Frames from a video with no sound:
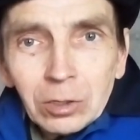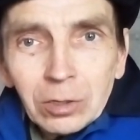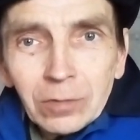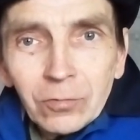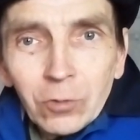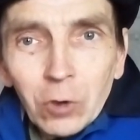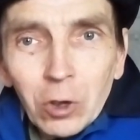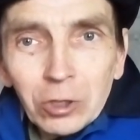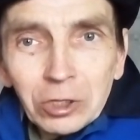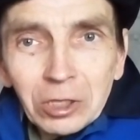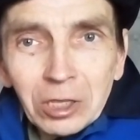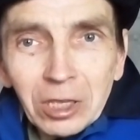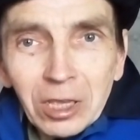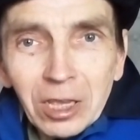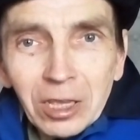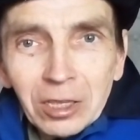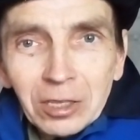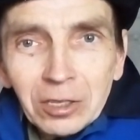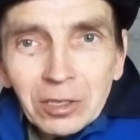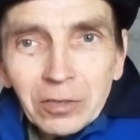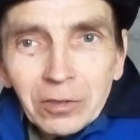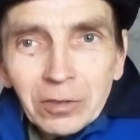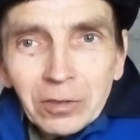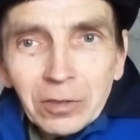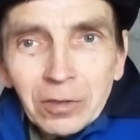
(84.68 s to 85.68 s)
водки,
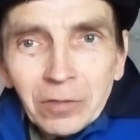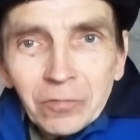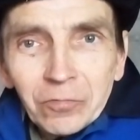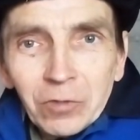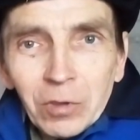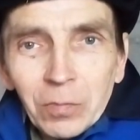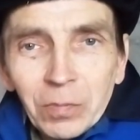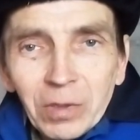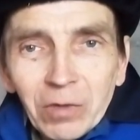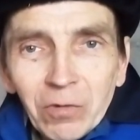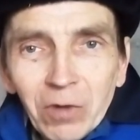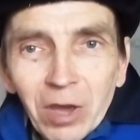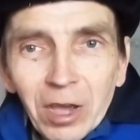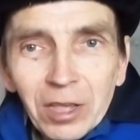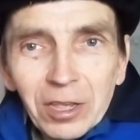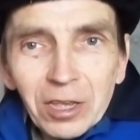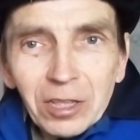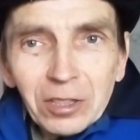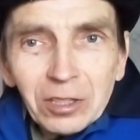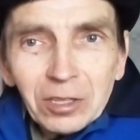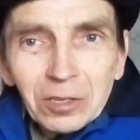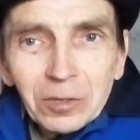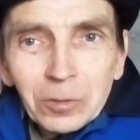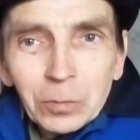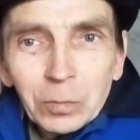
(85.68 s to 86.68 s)

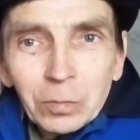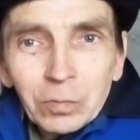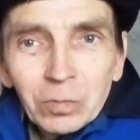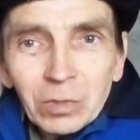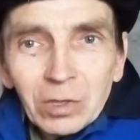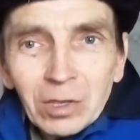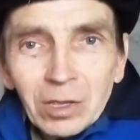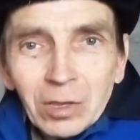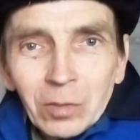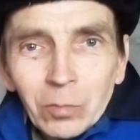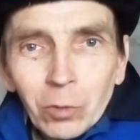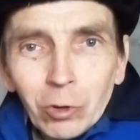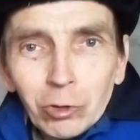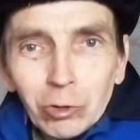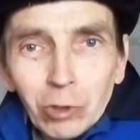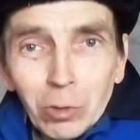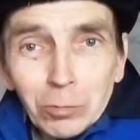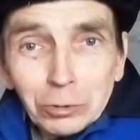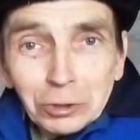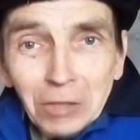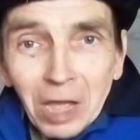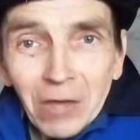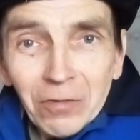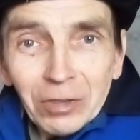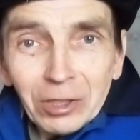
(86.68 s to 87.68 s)
выпивает,
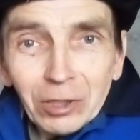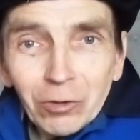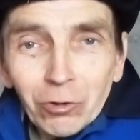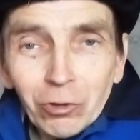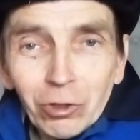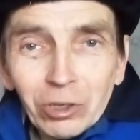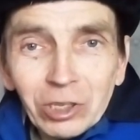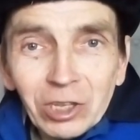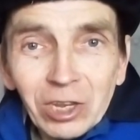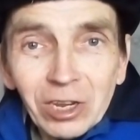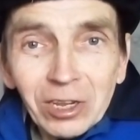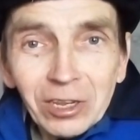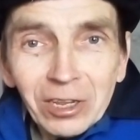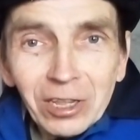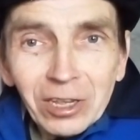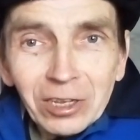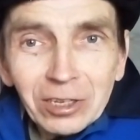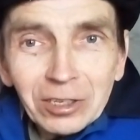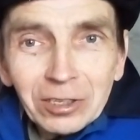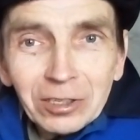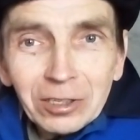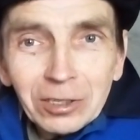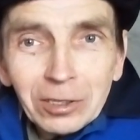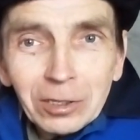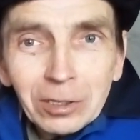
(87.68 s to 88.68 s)
потом ставит холодильник,